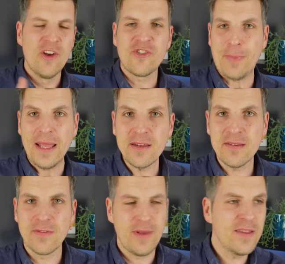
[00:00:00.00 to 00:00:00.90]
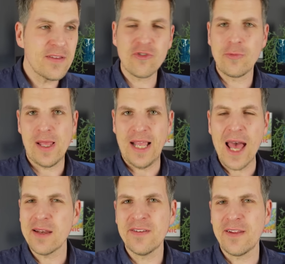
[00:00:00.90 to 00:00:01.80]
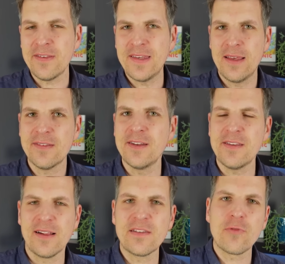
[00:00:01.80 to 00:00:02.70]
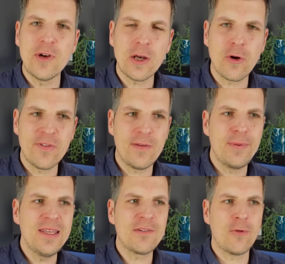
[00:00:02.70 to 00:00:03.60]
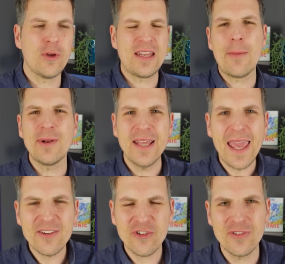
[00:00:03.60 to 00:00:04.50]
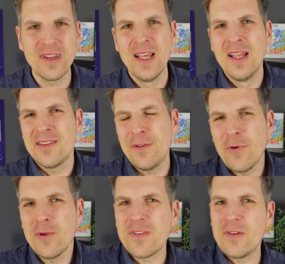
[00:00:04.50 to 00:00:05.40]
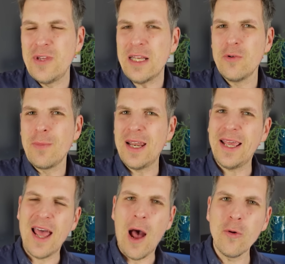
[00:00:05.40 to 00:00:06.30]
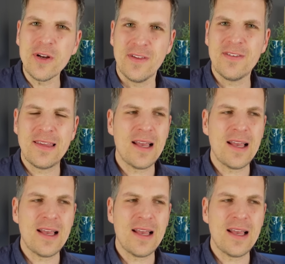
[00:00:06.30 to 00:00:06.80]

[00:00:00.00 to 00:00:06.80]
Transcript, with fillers: Spannend ist es schon mal gar nicht, dass hier ist nicht ursprünglich als Thriller konzipiert worden, aber die Action, die funktioniert nun mal leider auch nicht.